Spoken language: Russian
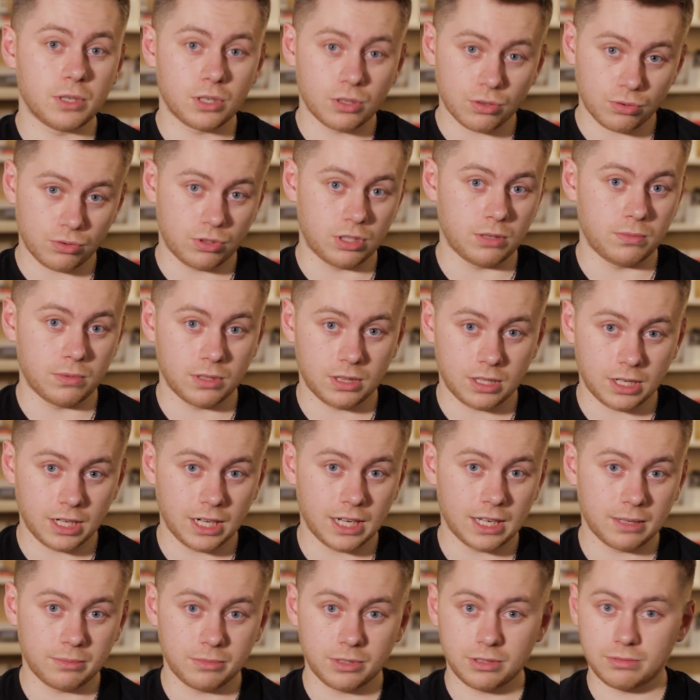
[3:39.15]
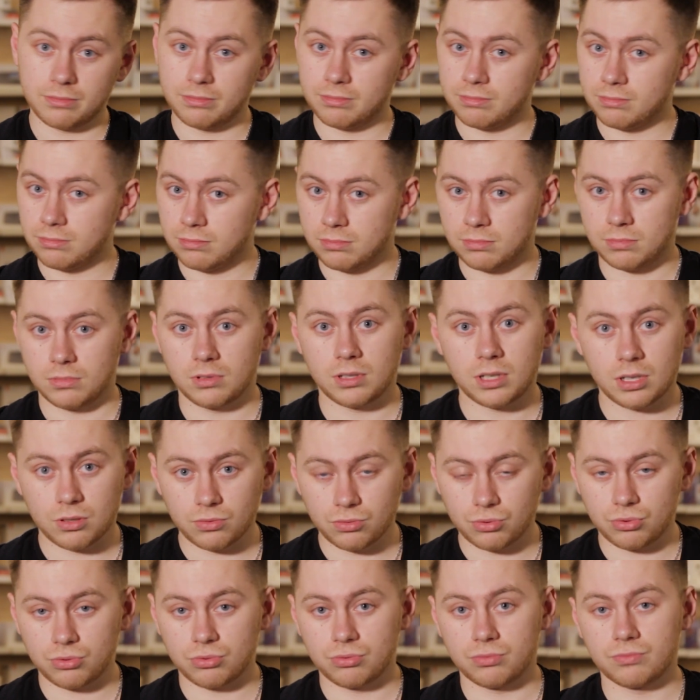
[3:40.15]
крутыми треками
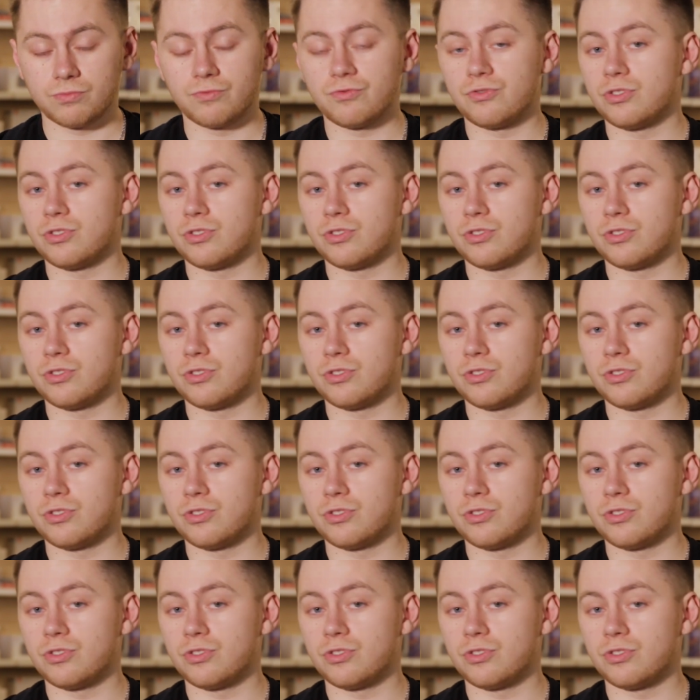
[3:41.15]
наружу.